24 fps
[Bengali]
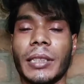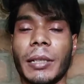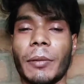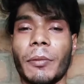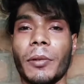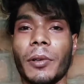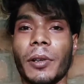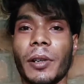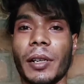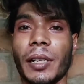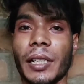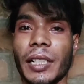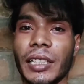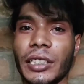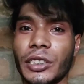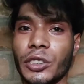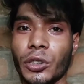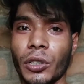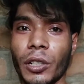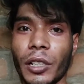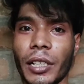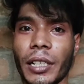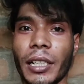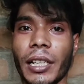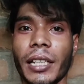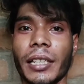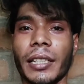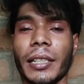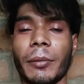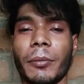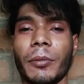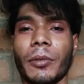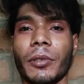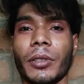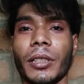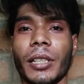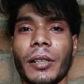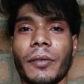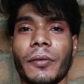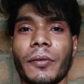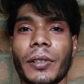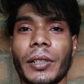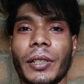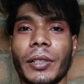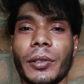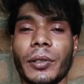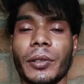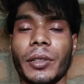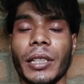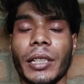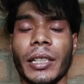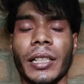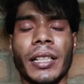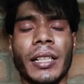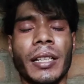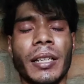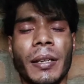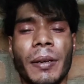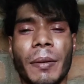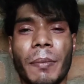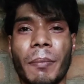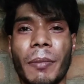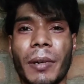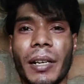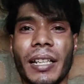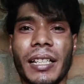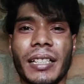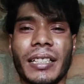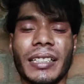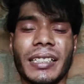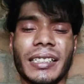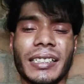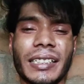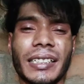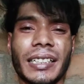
তেমন রিচ হয় না তেমন তার ভিডিওতে মানে